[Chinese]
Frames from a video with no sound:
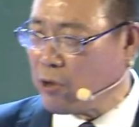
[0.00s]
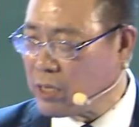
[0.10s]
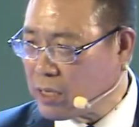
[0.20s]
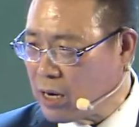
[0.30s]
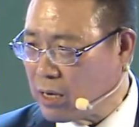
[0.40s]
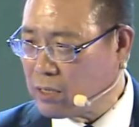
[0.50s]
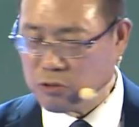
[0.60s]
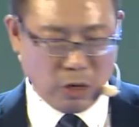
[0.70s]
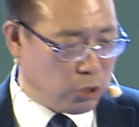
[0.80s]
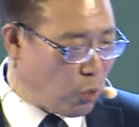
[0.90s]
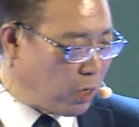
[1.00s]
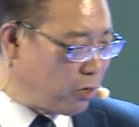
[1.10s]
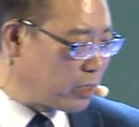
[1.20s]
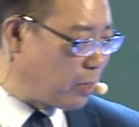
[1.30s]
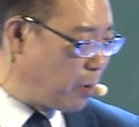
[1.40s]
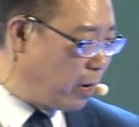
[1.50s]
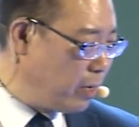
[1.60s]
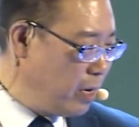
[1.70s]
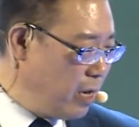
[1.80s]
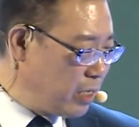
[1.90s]
有一个最重要的是什么？
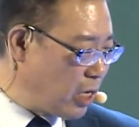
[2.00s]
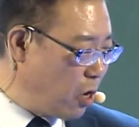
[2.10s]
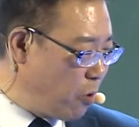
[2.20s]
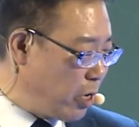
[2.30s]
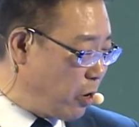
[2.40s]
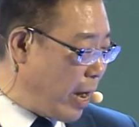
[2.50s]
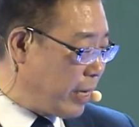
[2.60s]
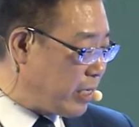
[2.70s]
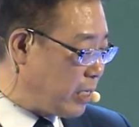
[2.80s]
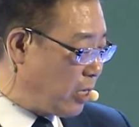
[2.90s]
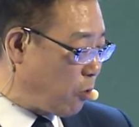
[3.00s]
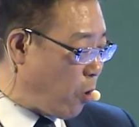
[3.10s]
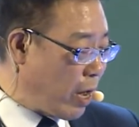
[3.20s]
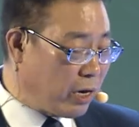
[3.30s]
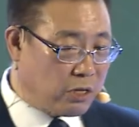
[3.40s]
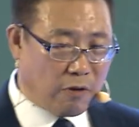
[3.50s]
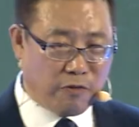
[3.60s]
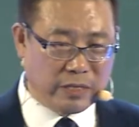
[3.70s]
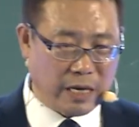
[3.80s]
成为有爱心的、快乐的分